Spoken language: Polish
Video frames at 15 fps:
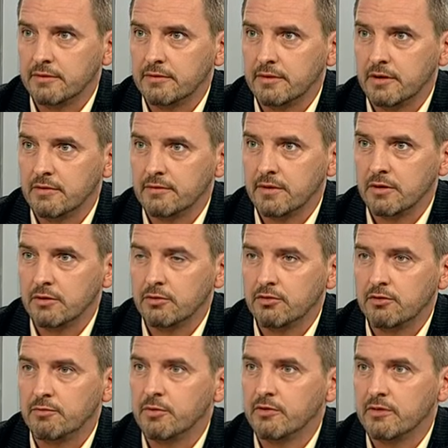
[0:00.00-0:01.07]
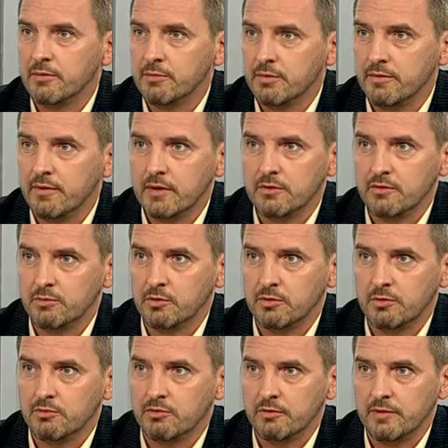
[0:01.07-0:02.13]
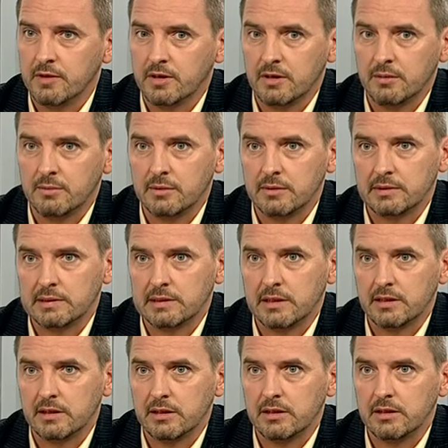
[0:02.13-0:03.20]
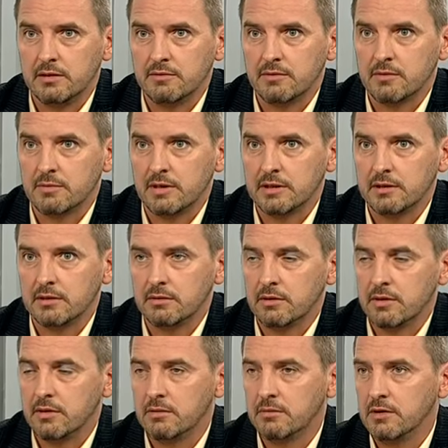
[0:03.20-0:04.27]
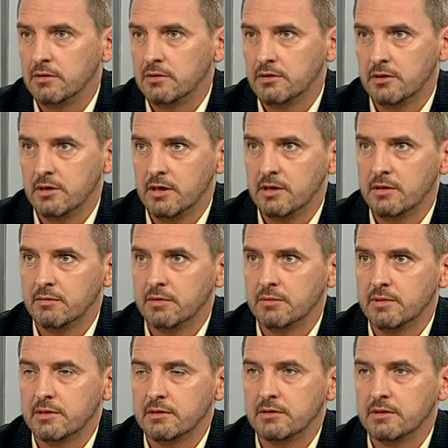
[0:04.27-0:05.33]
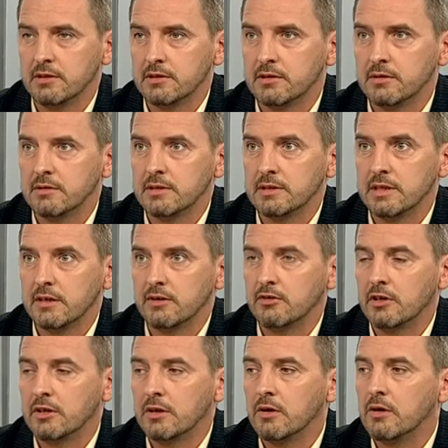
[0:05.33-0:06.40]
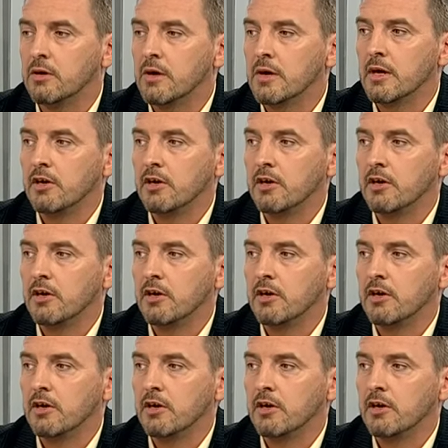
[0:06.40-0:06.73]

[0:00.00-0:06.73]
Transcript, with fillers: w kierowaniu czy w postępowaniu z młodym człowiekiem, bo z takich informacji, które do mnie docierają, to bardzo często jest tak, że do